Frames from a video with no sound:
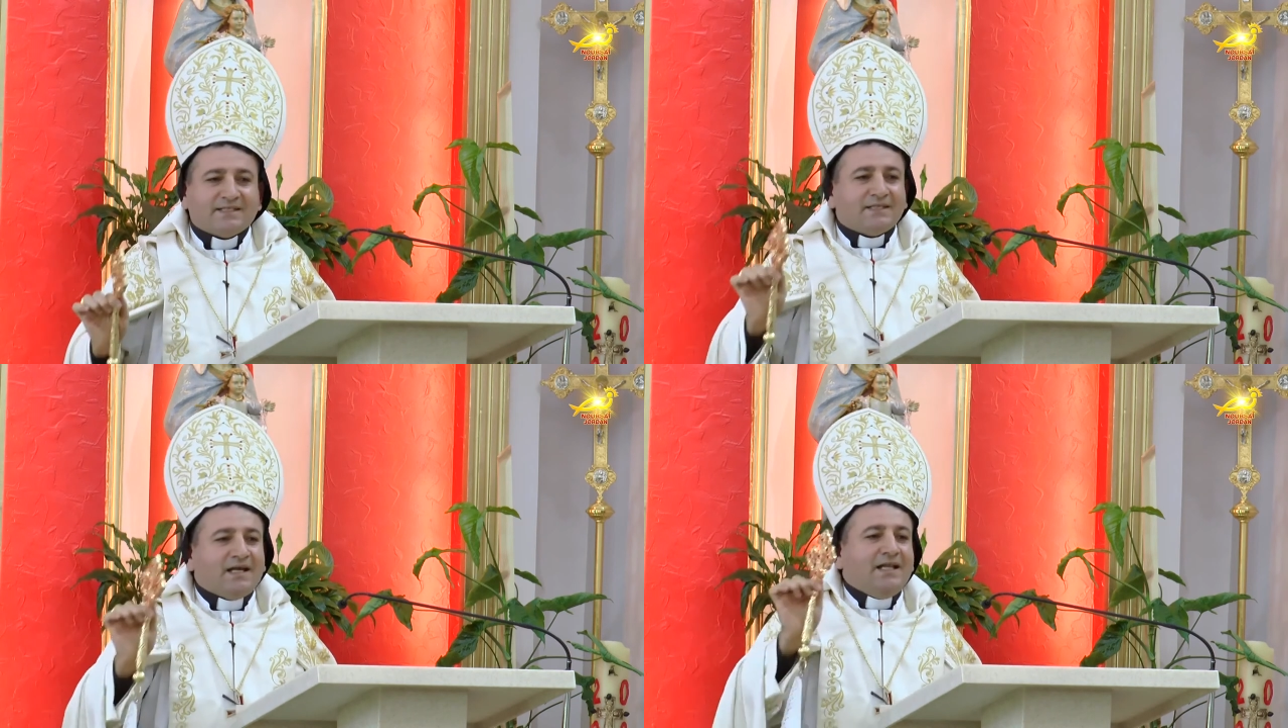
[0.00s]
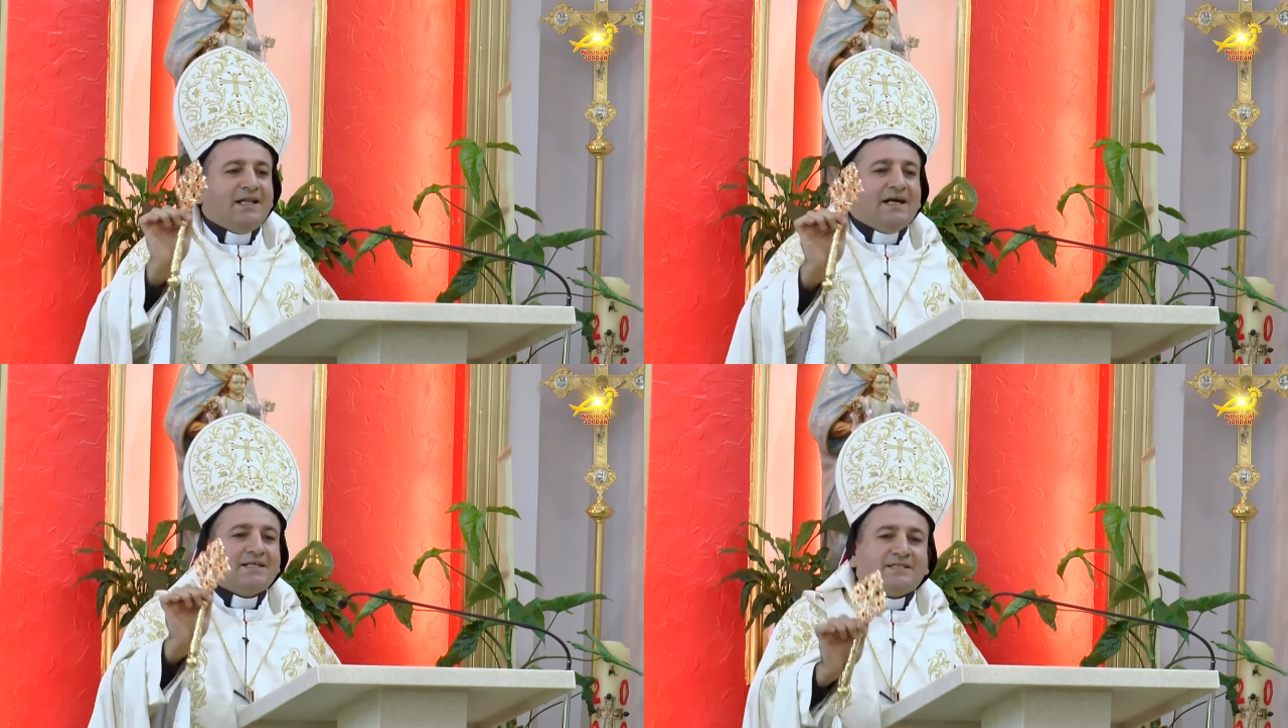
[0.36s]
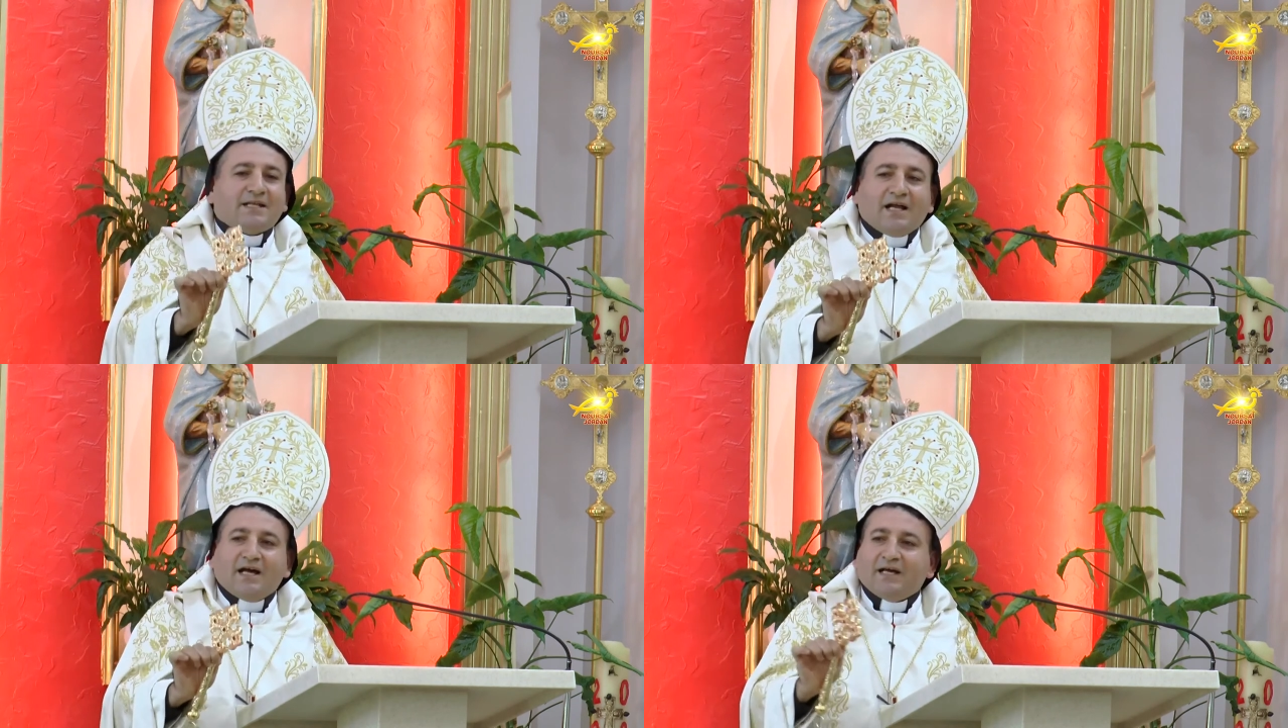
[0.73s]
مشيرا
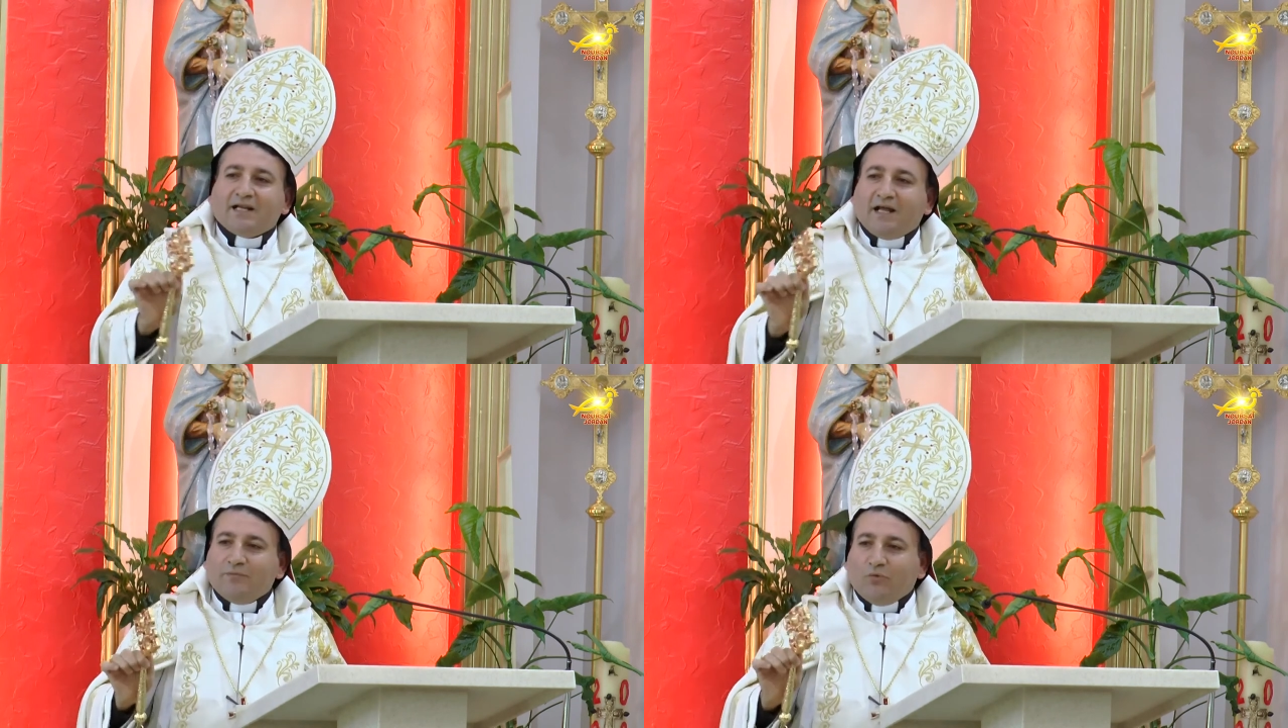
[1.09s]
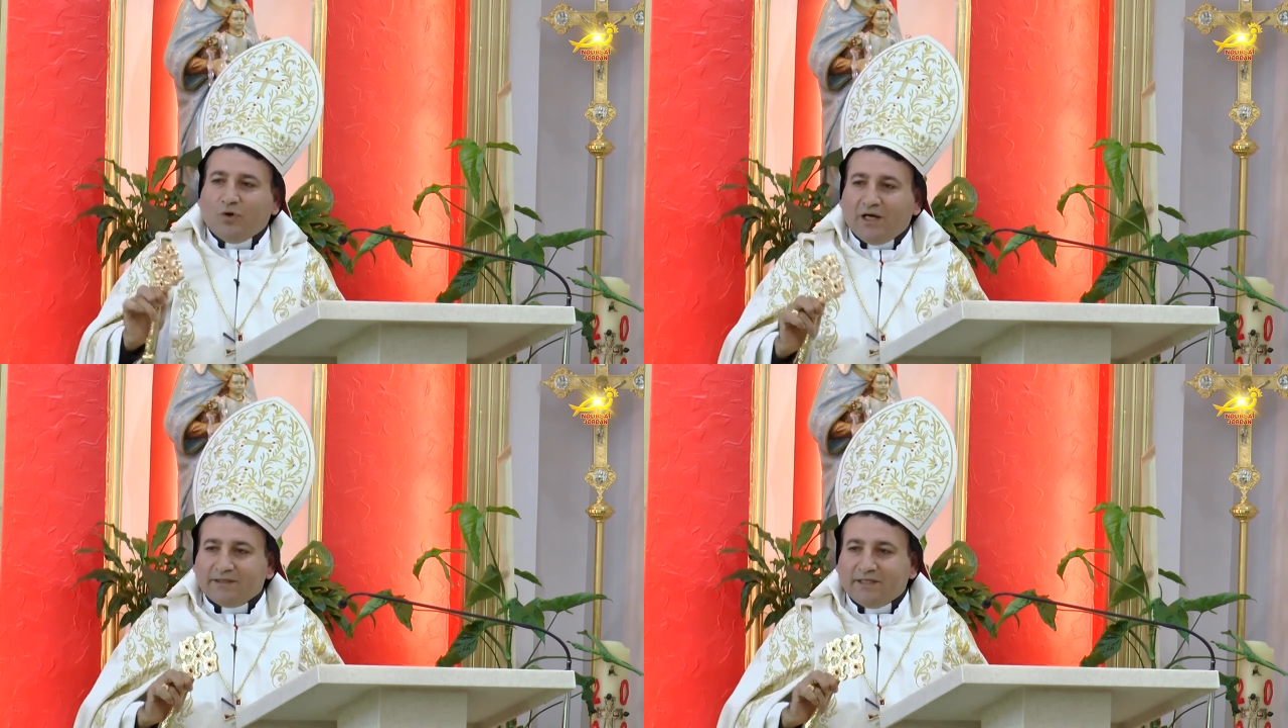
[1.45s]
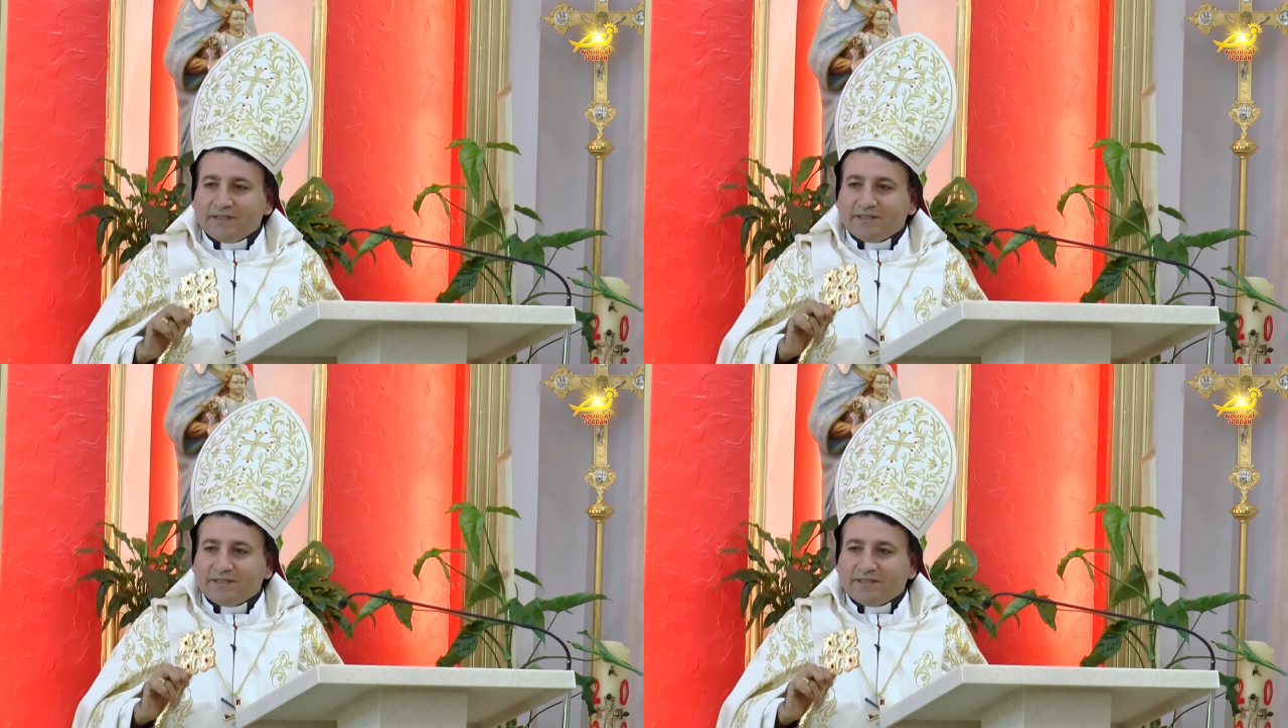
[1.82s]
بأن هذا الاحتفال